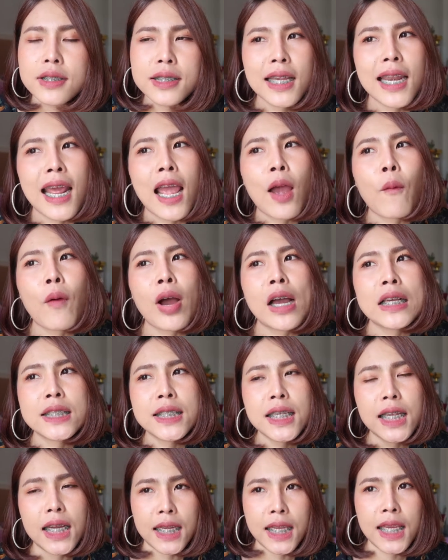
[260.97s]
แสดงว่า
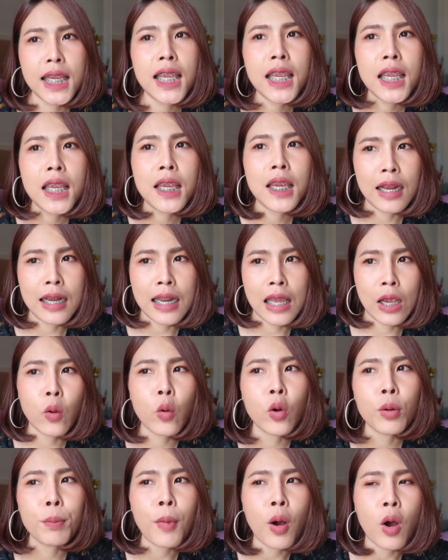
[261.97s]
สิ่งที่หลา
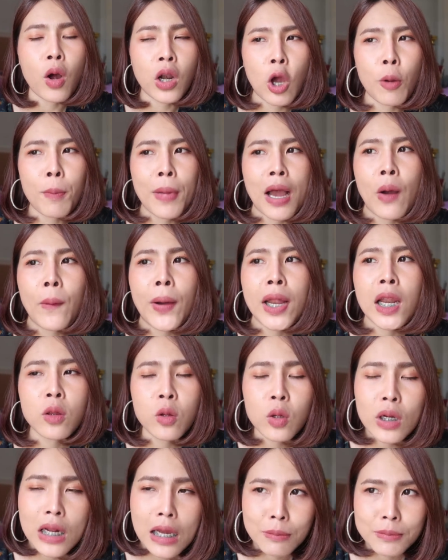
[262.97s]
ยๆคนบอกเรามาว่าเรา
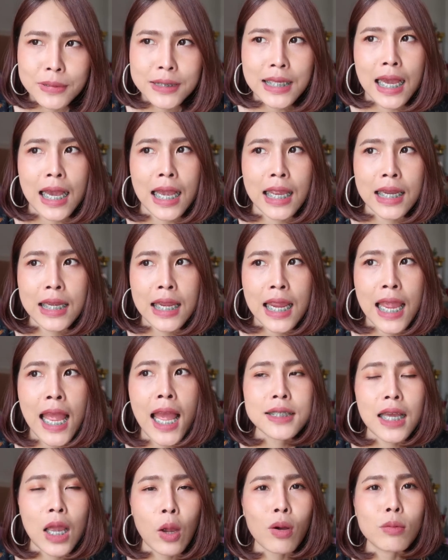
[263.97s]
ต้องทำสายเนี้ย
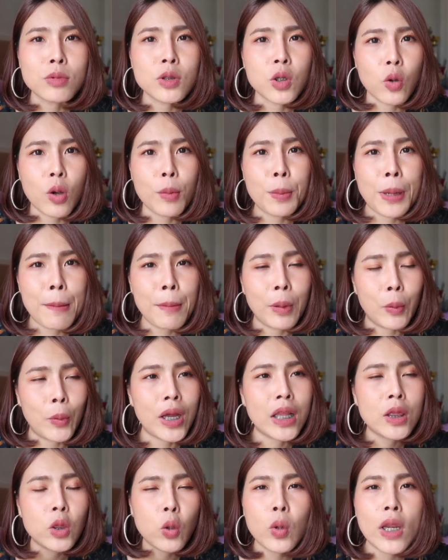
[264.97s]
สายความสวยความงามหรือ
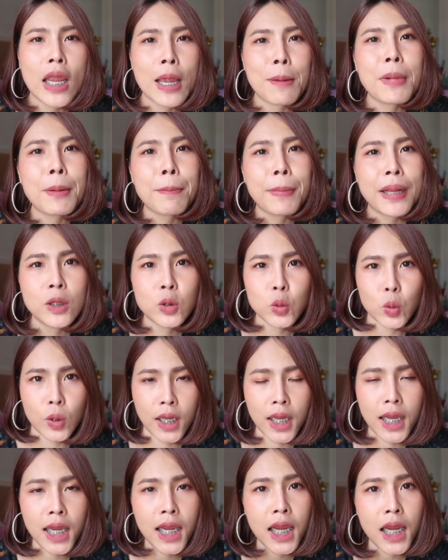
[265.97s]
ว่าตรงเนี้ยมันเป็นจุด
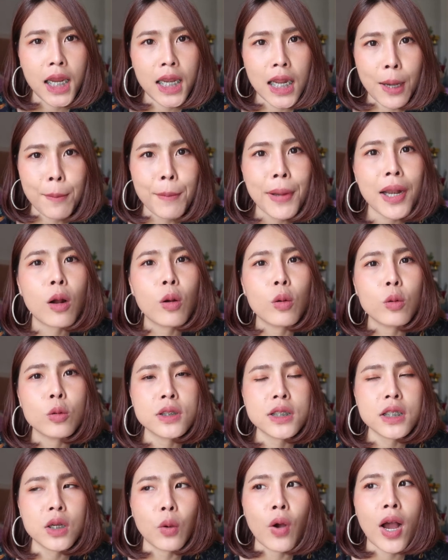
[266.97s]
ที่ทำให้เรา
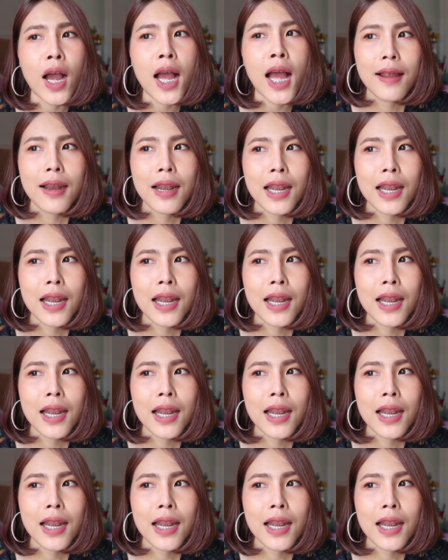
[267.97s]
รู้สึกว่า